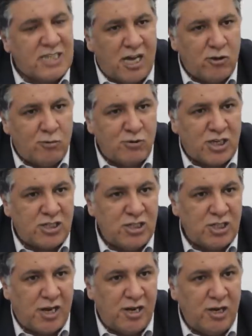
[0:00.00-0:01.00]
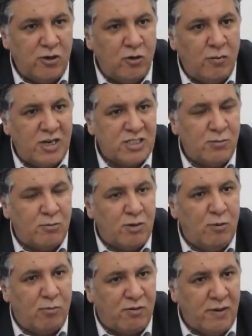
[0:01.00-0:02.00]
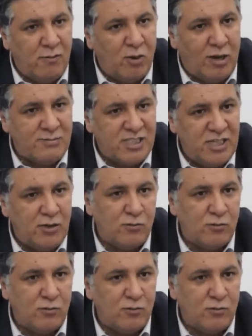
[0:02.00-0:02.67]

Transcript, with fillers: سعرتهم وزاره التجاره اللي هما لازمهم يتباعوا ب 850